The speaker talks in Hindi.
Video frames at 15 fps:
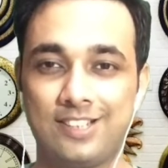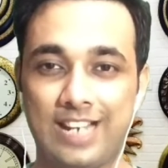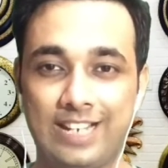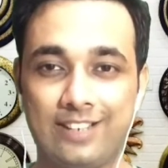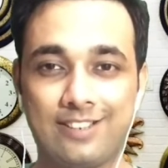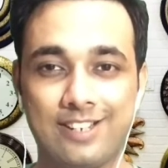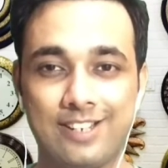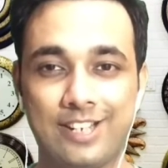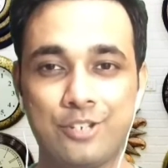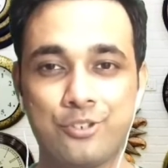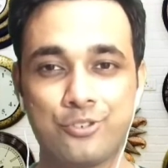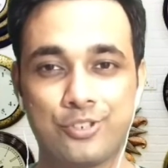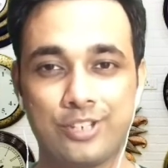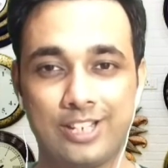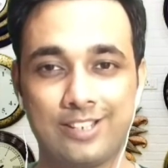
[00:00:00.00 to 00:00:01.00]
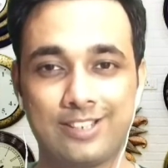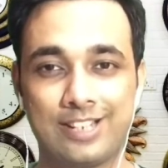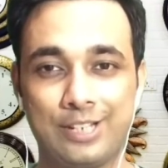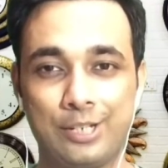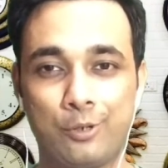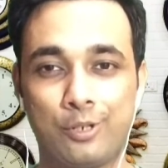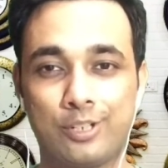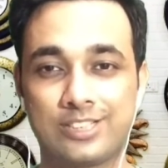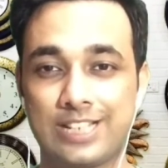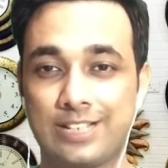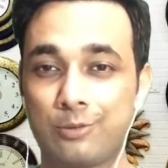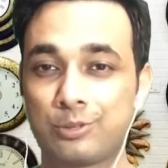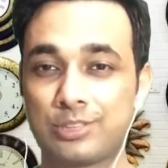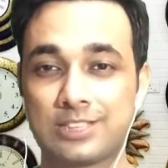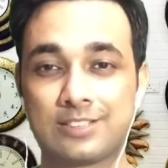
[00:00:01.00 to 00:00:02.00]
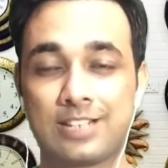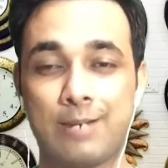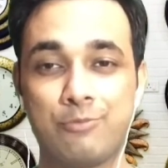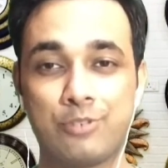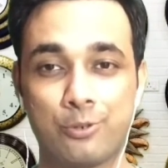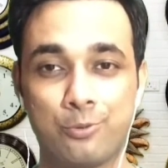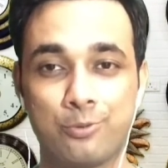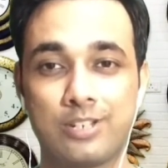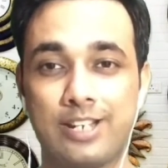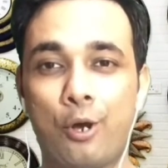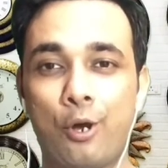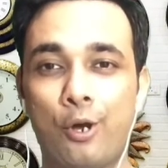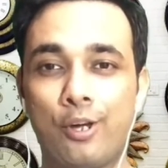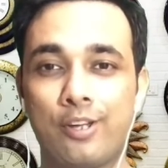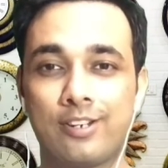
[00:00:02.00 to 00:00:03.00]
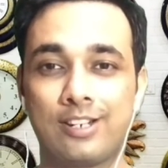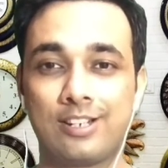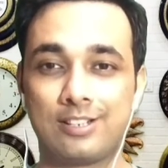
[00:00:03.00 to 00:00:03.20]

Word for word: लाइक करिए शेयर करिए और चैनल को सब्सक्राइब जरूर करिए और